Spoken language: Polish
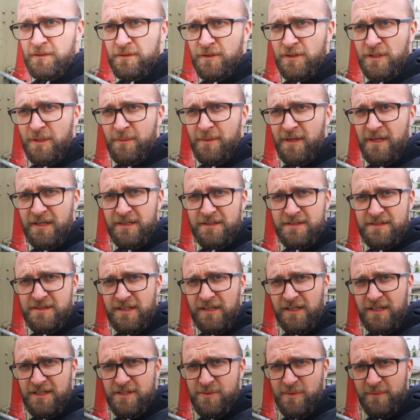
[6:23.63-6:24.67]
No dobra,
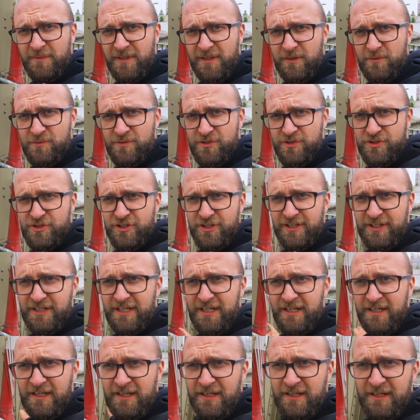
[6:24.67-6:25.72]
znalazłem taką
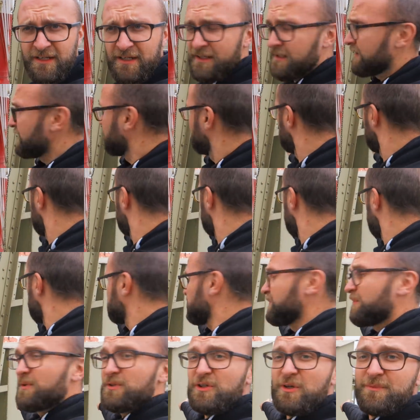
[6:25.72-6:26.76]
skrzynkę i
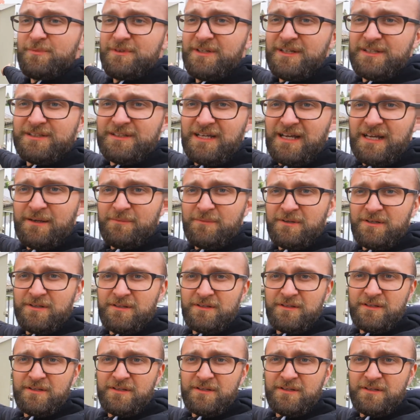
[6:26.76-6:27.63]
prawdopodobnie tam,